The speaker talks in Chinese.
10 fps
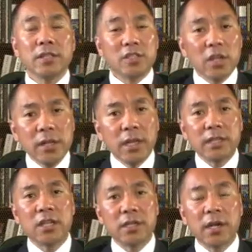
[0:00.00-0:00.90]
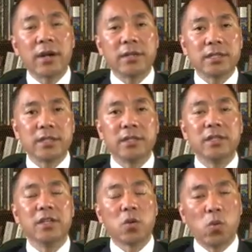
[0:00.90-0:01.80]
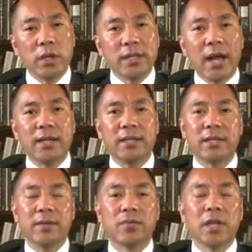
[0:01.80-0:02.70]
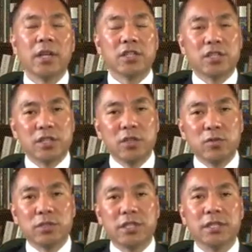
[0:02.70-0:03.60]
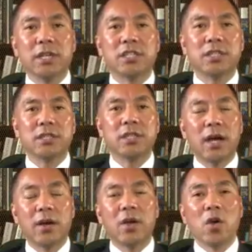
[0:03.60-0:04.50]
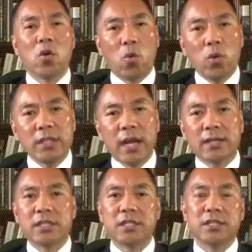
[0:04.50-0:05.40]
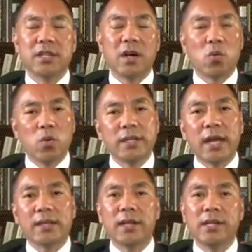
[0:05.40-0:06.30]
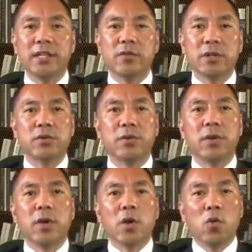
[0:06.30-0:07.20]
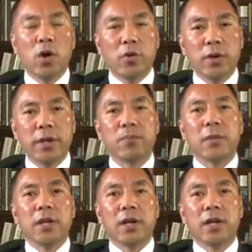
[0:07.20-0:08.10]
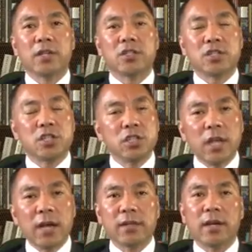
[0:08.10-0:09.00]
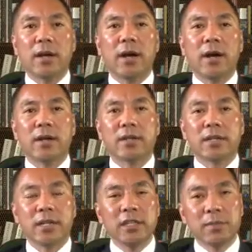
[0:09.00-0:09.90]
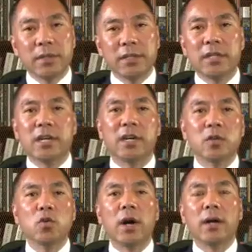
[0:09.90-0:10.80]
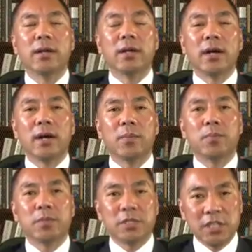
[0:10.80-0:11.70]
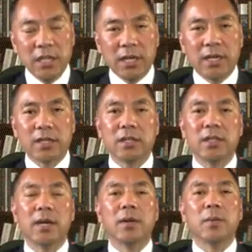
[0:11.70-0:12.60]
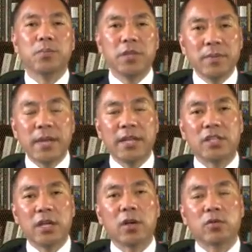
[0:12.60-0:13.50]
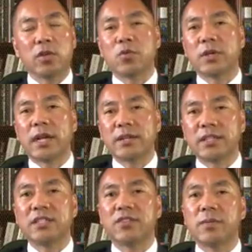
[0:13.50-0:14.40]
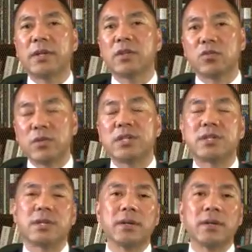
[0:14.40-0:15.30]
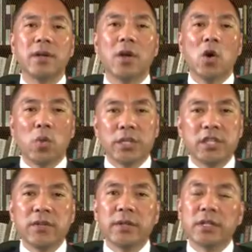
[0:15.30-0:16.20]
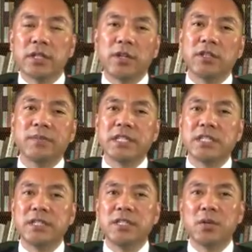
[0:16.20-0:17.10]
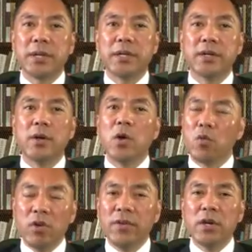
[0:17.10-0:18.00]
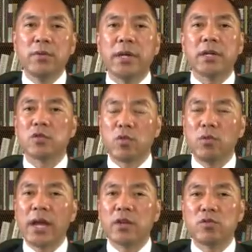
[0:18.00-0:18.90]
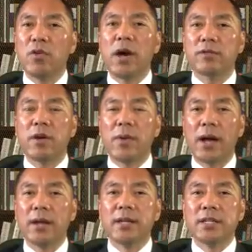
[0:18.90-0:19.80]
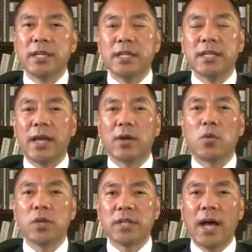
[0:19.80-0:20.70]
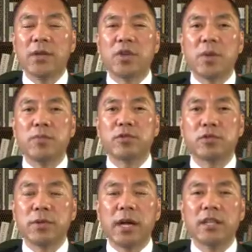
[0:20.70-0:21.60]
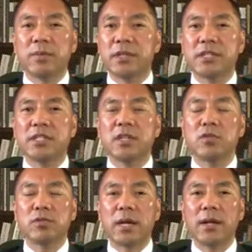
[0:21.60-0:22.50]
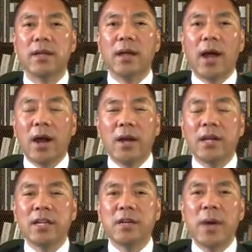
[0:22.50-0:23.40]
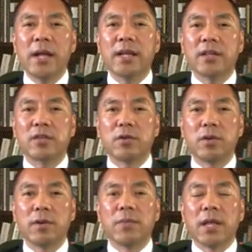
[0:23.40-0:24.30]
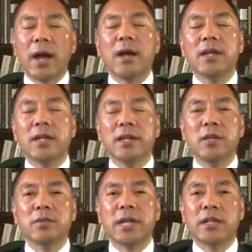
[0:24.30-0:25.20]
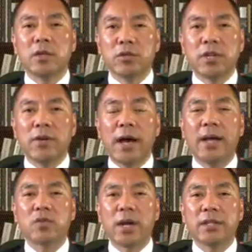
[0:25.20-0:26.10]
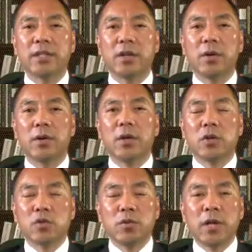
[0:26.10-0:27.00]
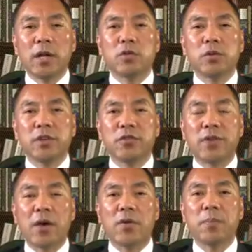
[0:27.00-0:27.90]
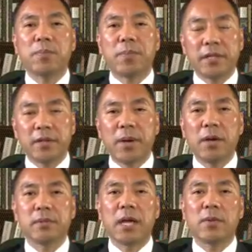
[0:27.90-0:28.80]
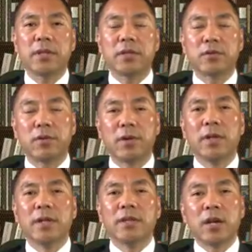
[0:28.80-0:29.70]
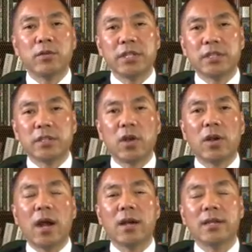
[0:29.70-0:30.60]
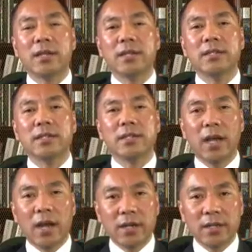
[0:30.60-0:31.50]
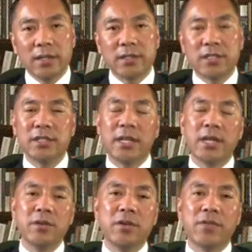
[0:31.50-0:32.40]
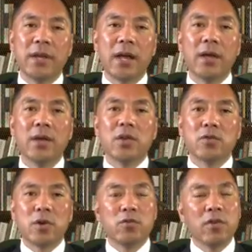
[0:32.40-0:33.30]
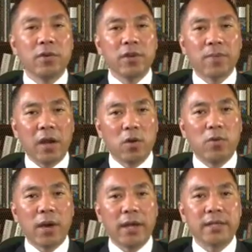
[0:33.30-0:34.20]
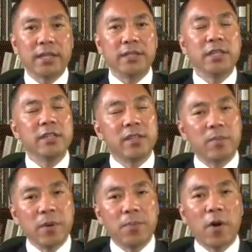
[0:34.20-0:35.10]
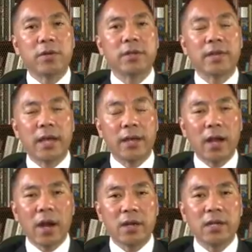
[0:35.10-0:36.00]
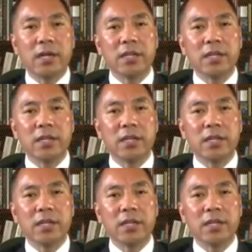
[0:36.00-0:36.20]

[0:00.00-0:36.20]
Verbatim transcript: 真的向下而行，以国家利益、习主席的形象、国家的形象、国家的利益为重。我会呃适当的啊和你们这个合作啊，尽可能的避免减少对国家这几方面的损失。我希望能得到你们的积极回应。郭文贵从来说话算话，这一点国家安全部、中央你们是清楚的。二零零八年的时候，二零零六年刘志华案抓起以后，中央决定返还北京盘古大观的时候，那时候已经到了二零零二零零七年一月份了。说郭文贵把楼还给你，你怎么保证在二零